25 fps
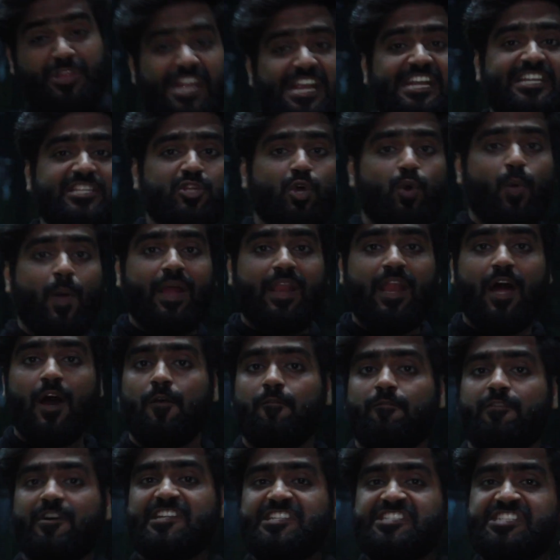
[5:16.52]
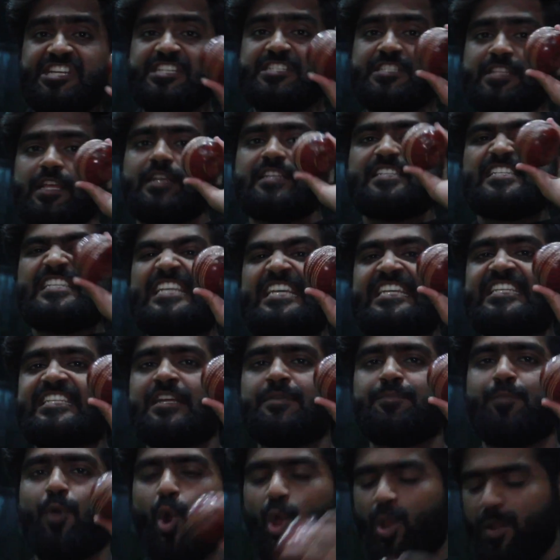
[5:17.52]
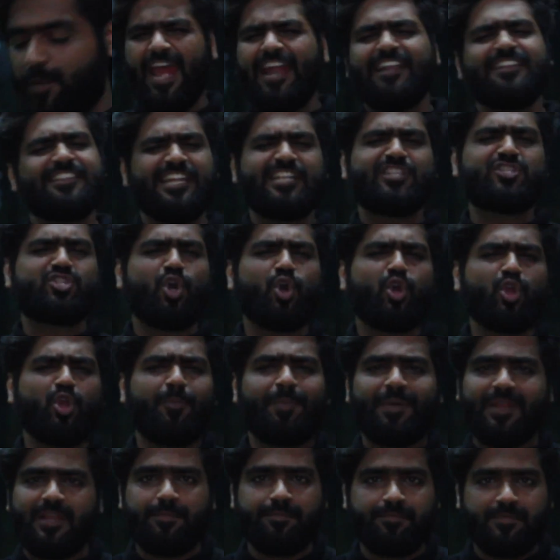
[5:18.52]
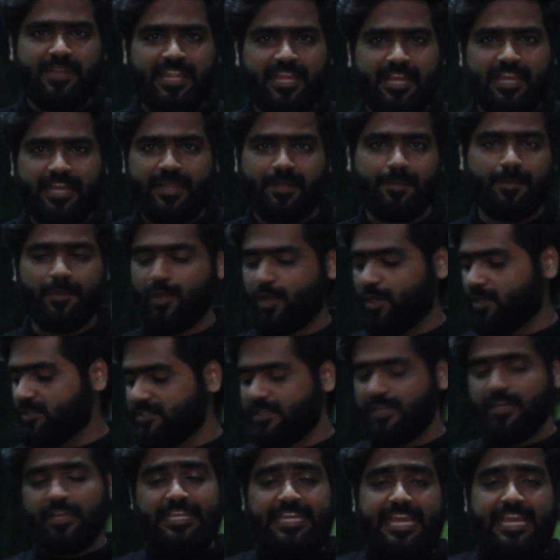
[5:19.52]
डेढ़ सौ वाला वर्सेस सीजन बॉल एंड डेढ़ सौ के ऊपर हम नहीं गए बिकॉज uh,